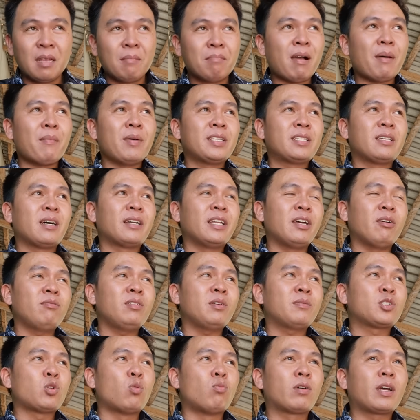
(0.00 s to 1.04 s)
mà bây giờ nếu
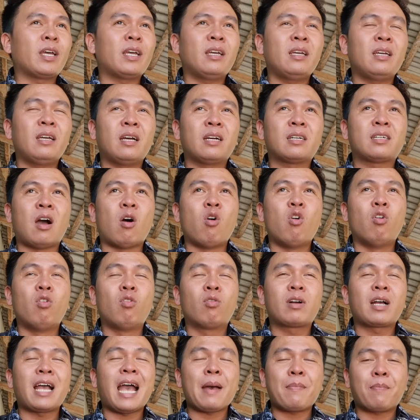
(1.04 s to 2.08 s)
như dùng cái ờ,
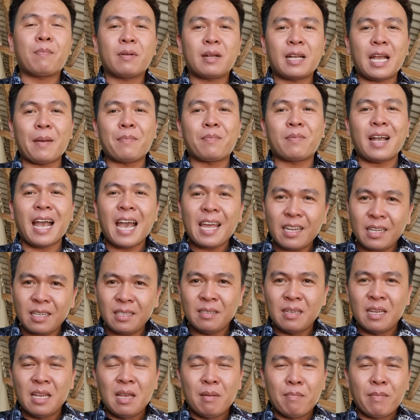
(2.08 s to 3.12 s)
gầu cáp cạp cát ấy
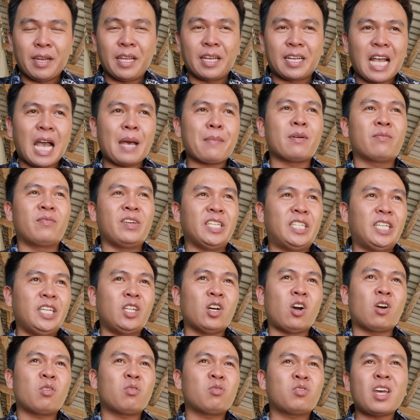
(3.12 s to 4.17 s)
mà để cạp ở vị trí
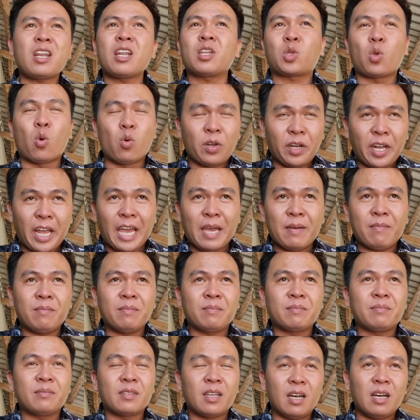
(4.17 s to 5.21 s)
đó nó rất là tốn kém
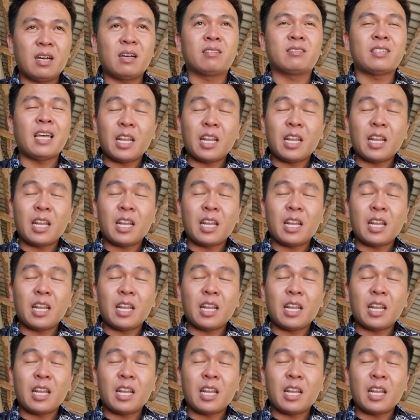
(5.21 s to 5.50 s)
à,